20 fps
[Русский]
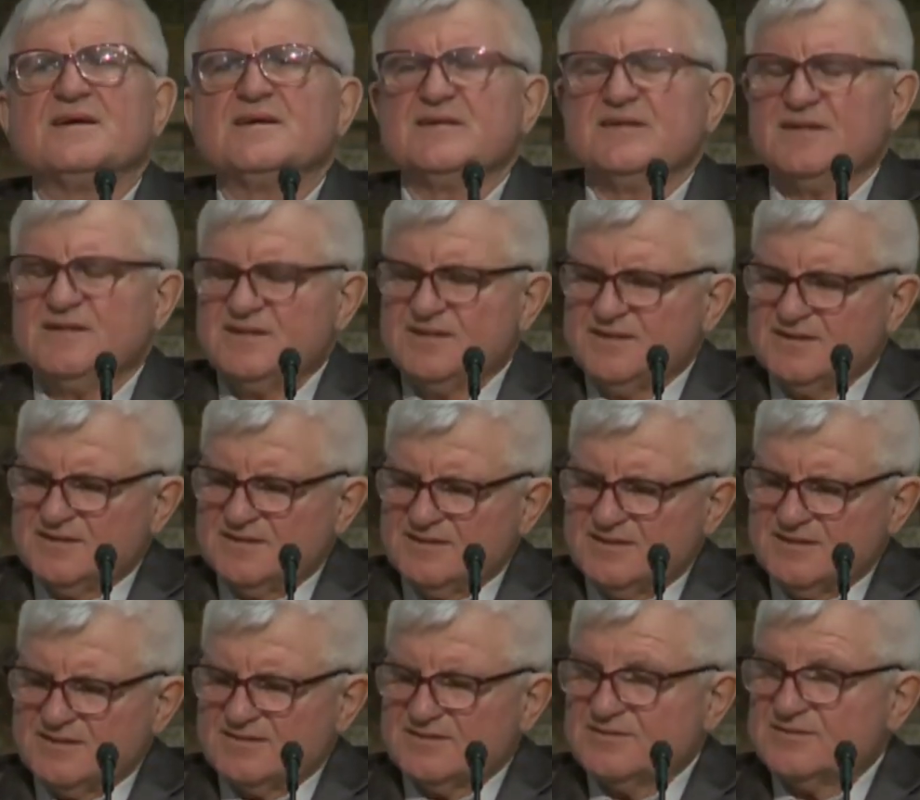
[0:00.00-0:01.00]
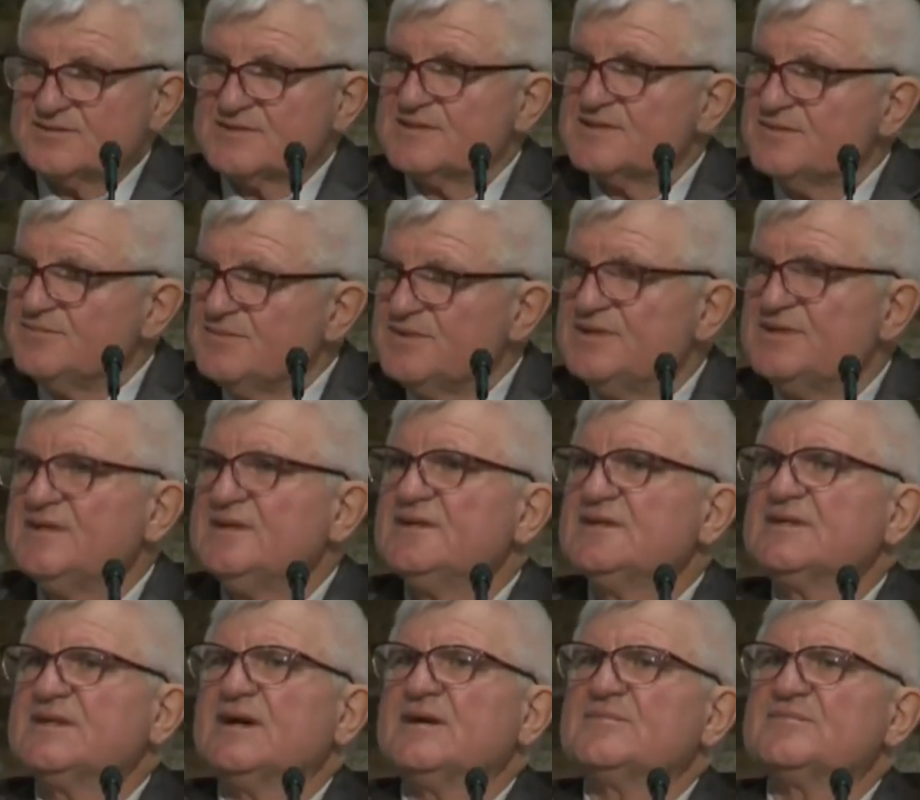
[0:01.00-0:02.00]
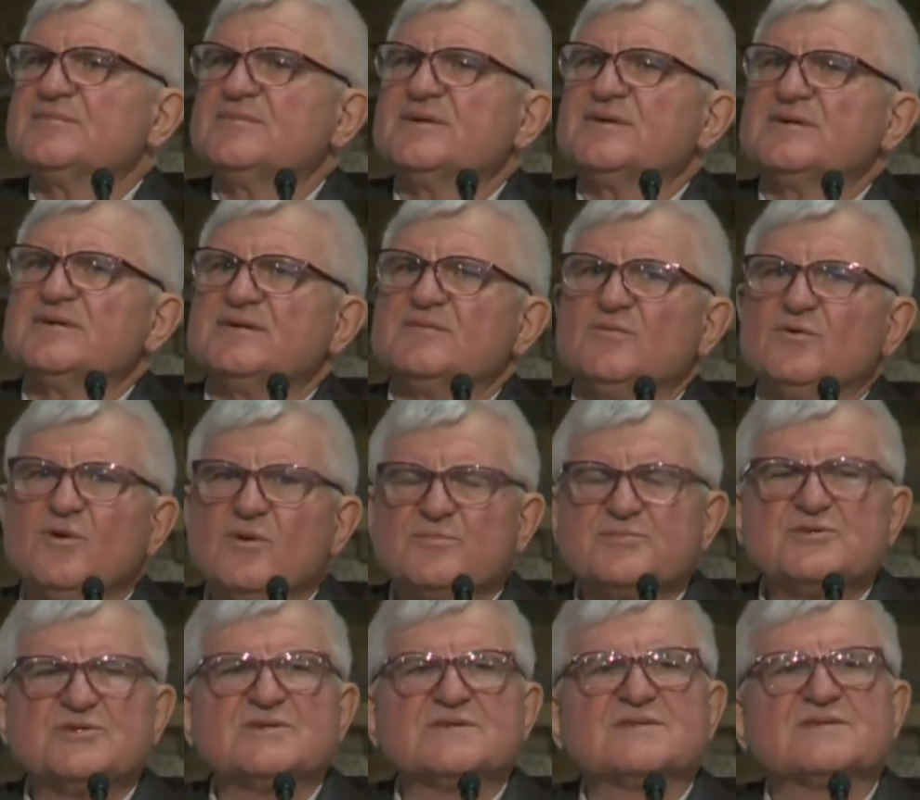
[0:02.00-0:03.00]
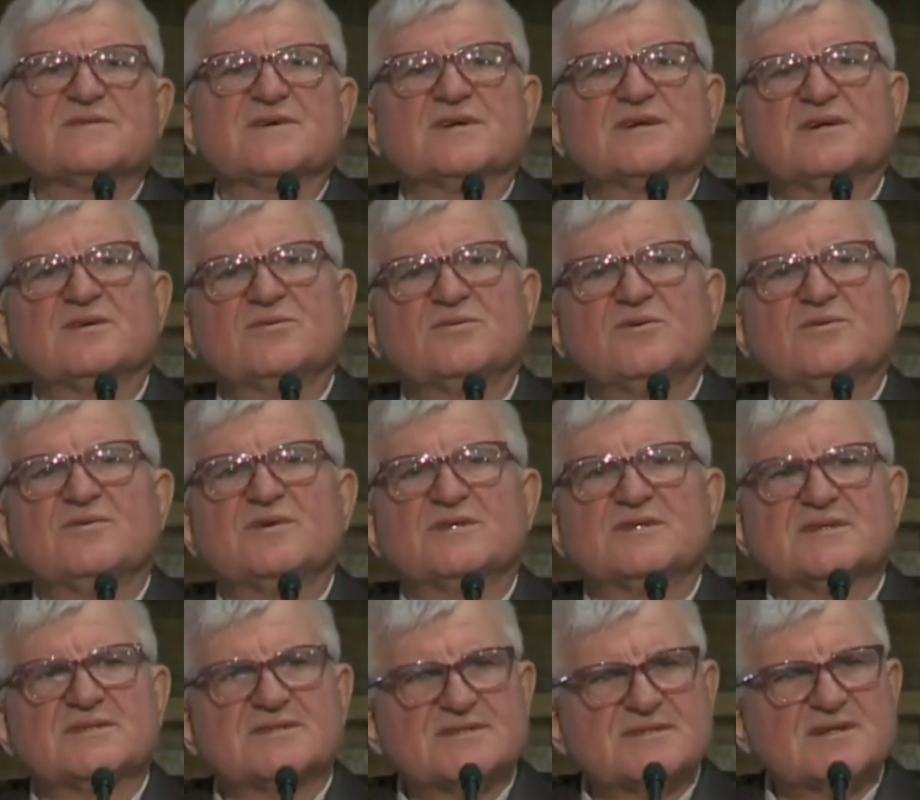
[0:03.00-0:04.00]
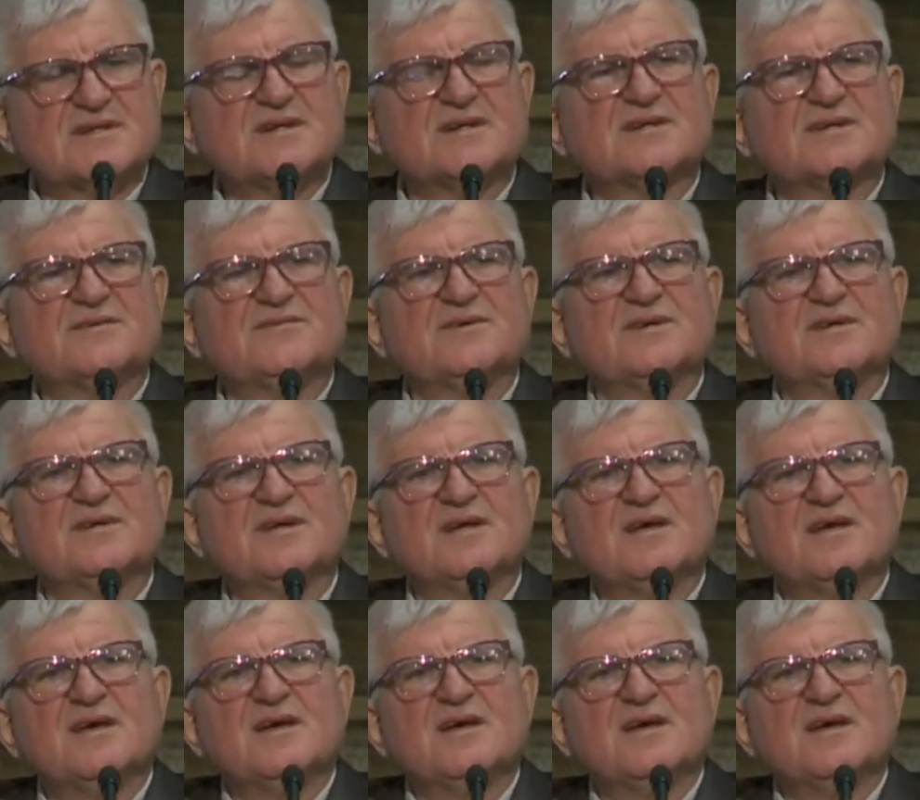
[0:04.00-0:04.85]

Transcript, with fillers: или э, семьи, там, общества какого-то, церкви.